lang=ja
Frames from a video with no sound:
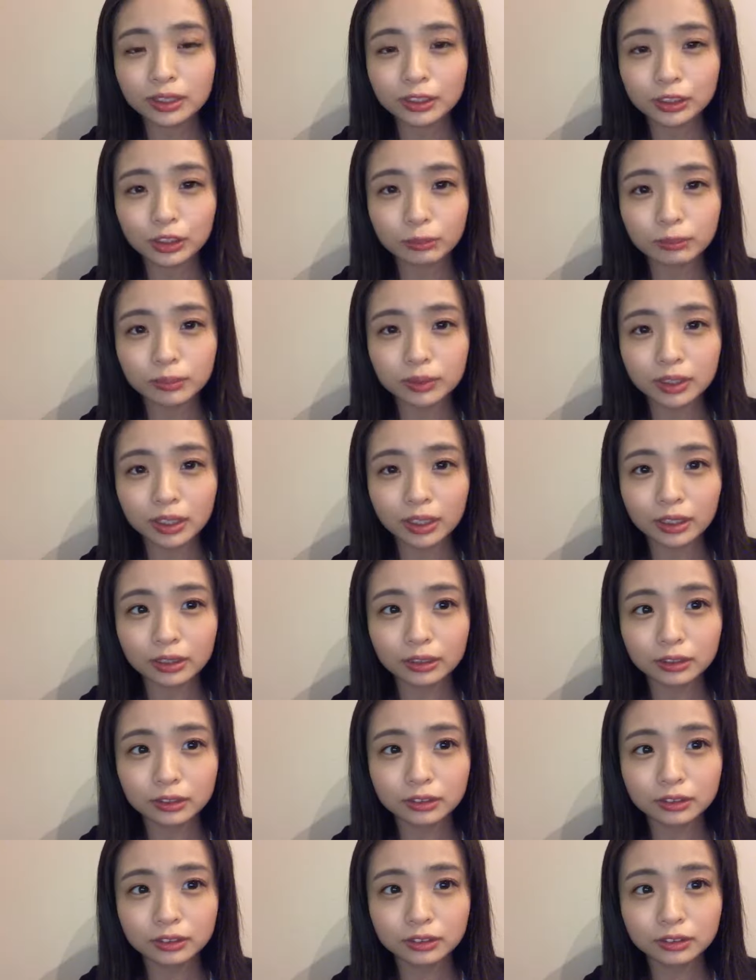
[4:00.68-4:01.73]
で行ってみたい
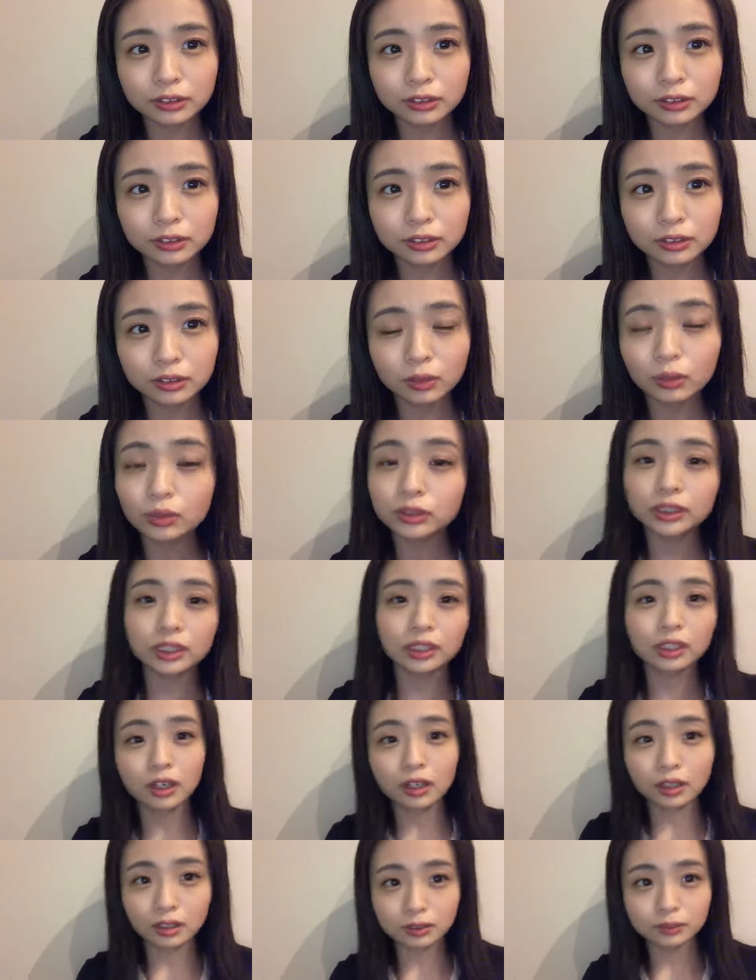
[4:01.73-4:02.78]
大
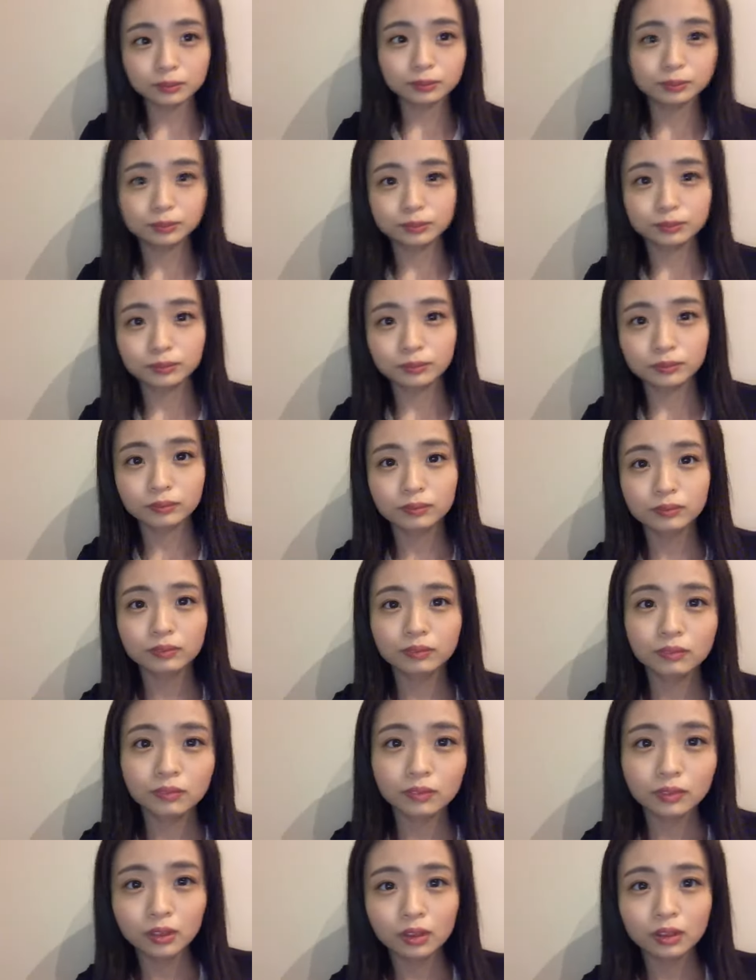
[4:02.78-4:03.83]
阪
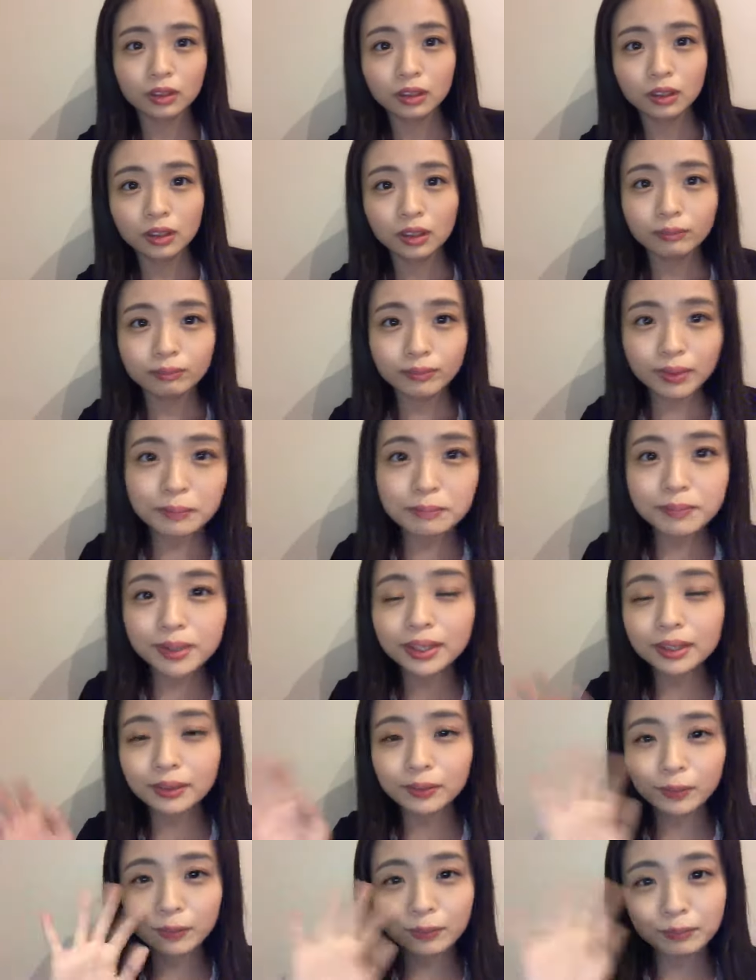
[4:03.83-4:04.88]
めんめ
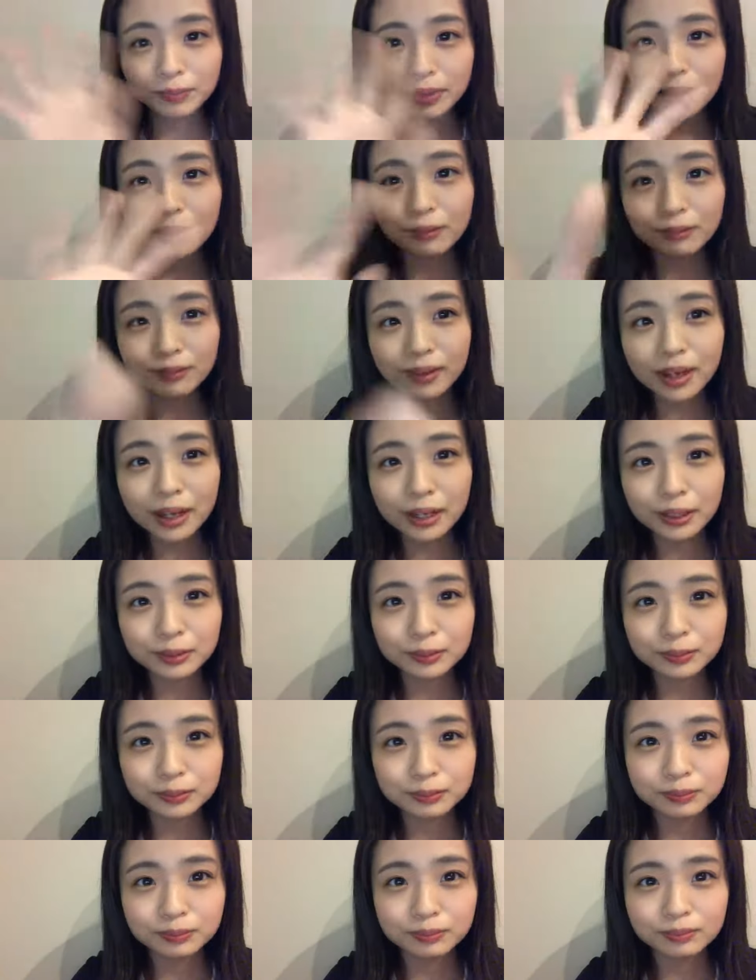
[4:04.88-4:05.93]
んこんばんは
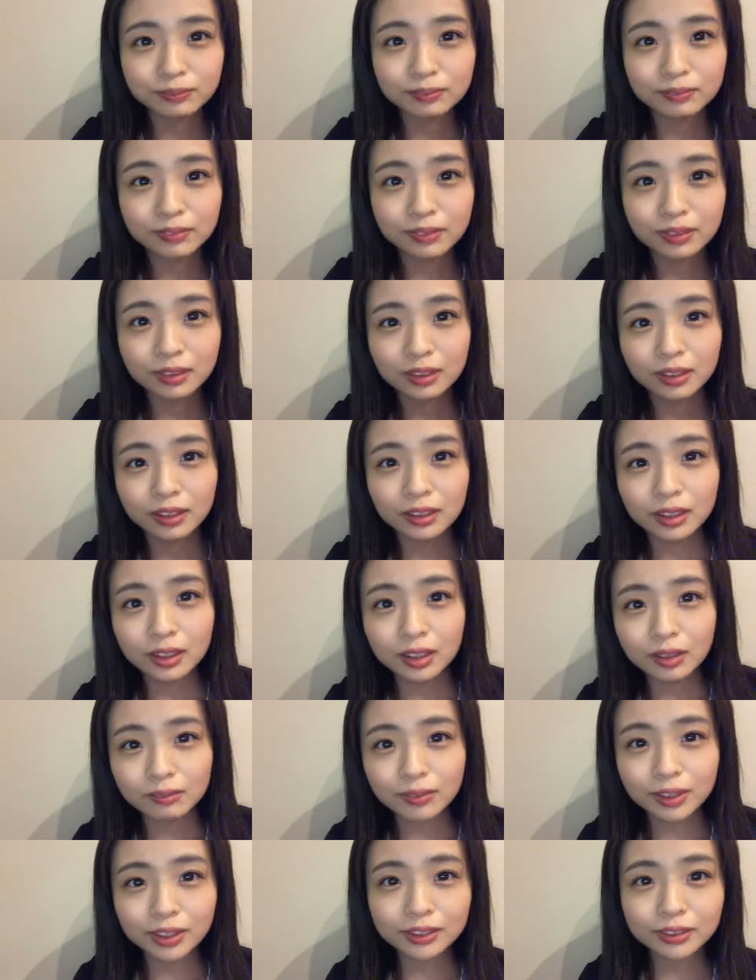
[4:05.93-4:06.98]

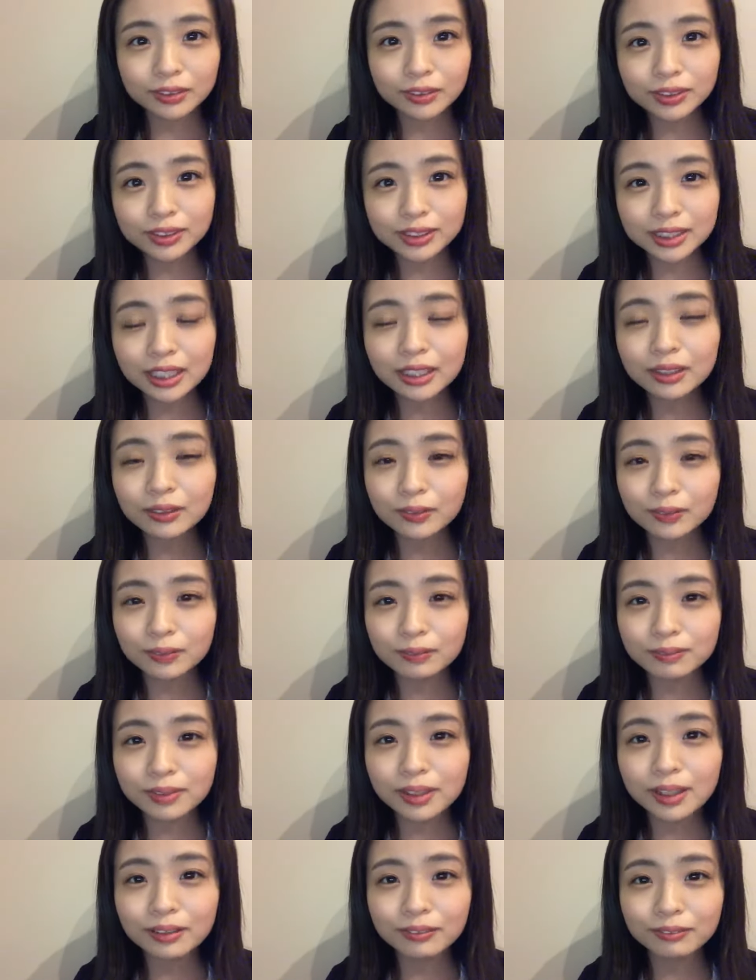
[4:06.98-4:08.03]
爆音さんこ
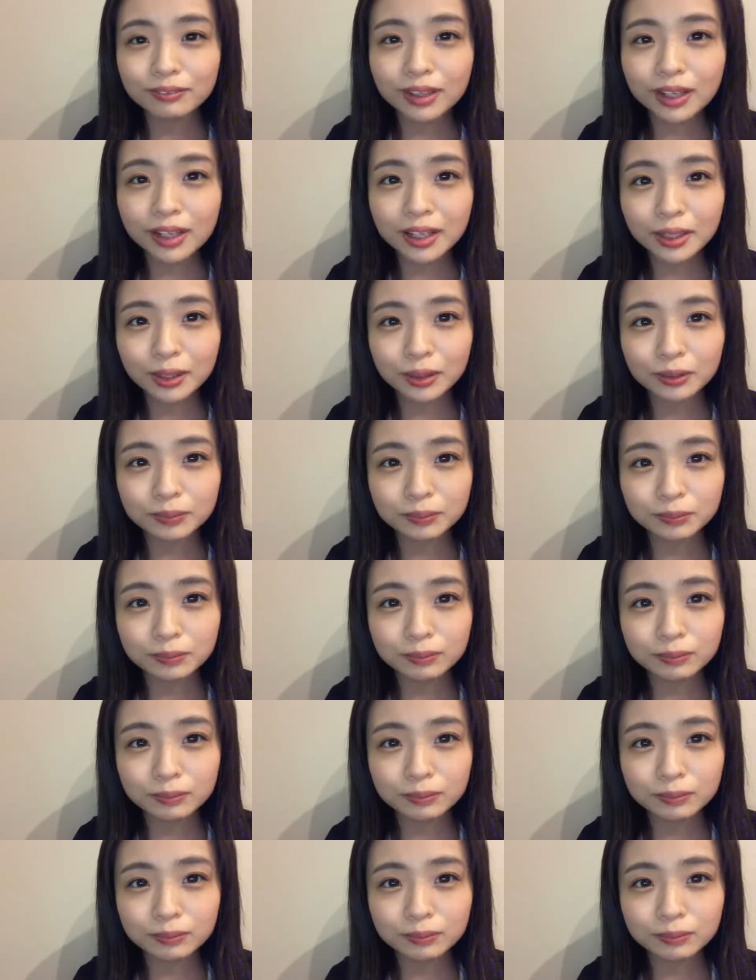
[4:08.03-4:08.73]
んばんは